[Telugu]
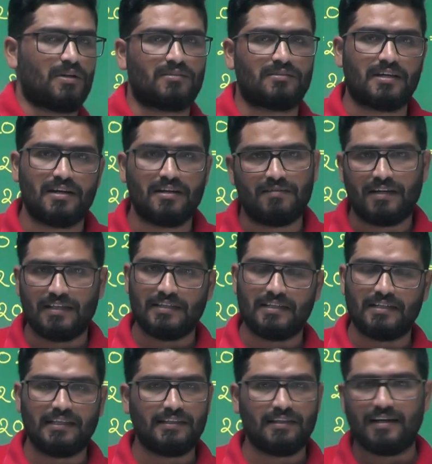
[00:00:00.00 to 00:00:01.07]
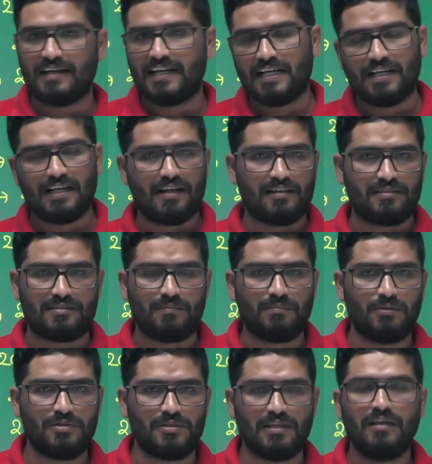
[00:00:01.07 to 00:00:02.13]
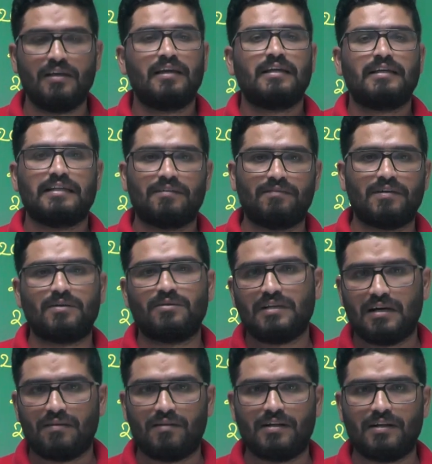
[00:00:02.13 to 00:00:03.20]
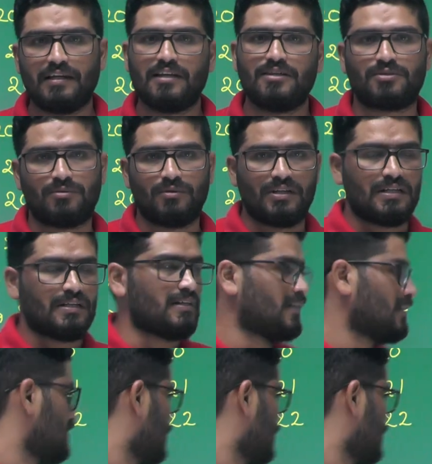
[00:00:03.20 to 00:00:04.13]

పురస్కారాలు ఇవ్వడం జరిగింది తెలంగాణ రాష్ట్రం నుంచి ఎవ్వరూ ఈ అవార్డు గెలుచుకోలేదండి